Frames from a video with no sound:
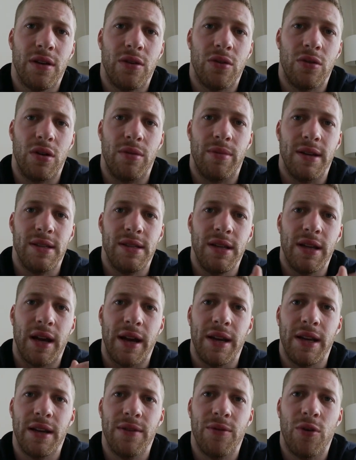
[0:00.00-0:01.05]
oder man sieht
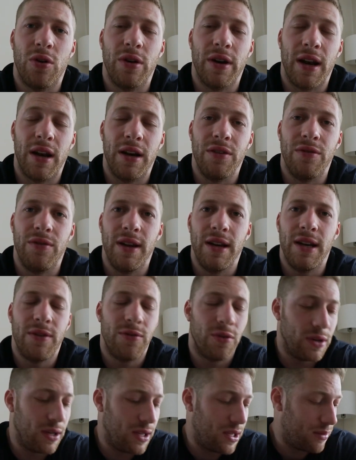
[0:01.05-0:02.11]
einige Wochen relativ wenig
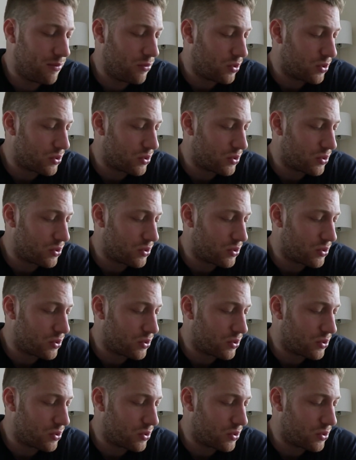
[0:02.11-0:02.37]
von ihm